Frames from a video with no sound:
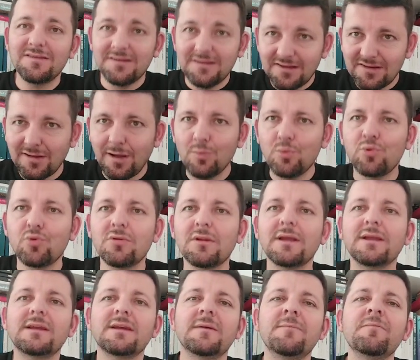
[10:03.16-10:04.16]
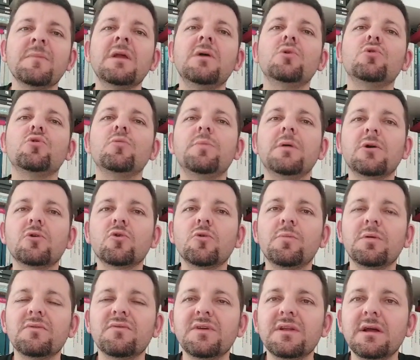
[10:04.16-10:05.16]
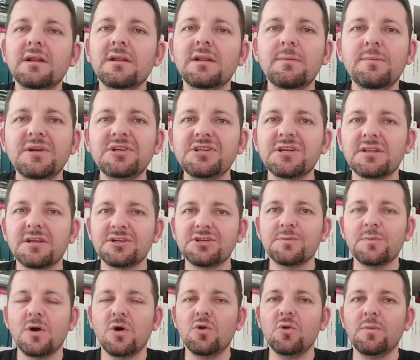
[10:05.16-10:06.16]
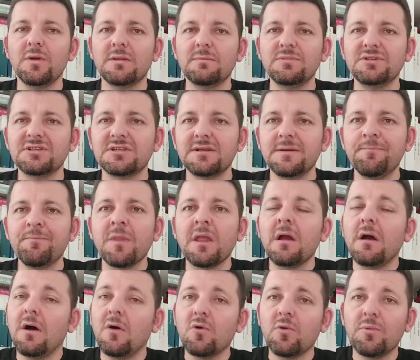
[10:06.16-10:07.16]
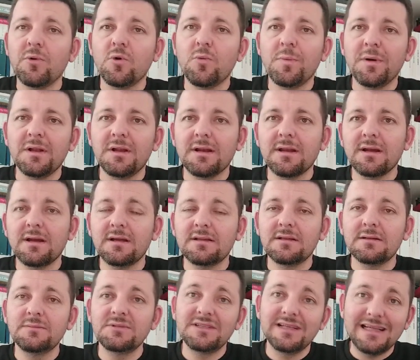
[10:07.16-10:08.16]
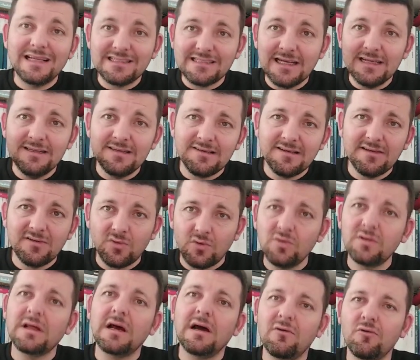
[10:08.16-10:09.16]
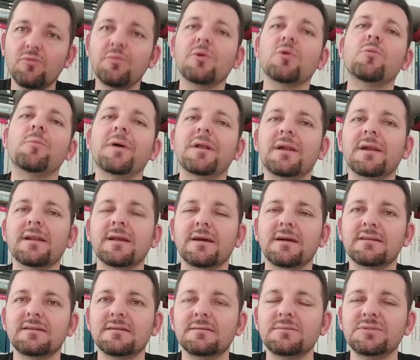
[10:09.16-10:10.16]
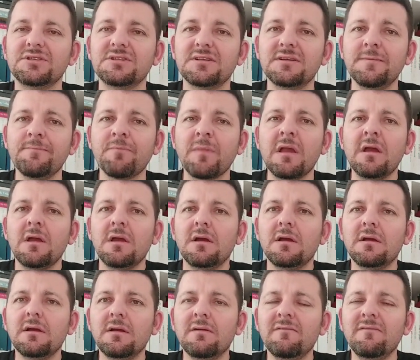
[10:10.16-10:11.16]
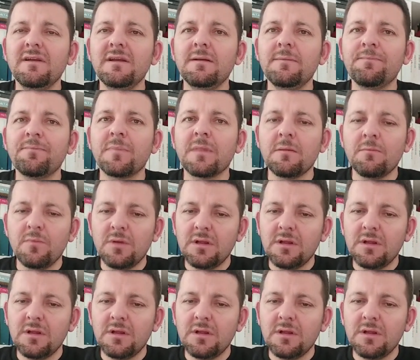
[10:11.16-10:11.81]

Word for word: yazında Samsun'daki Süper Kupa finalinde Beşiktaş'ı mağlup etmişti. Avrupa Kupalarına katılmıştı. Geçen sezon da Avrupa Kupalarına katılmıştı. E, ve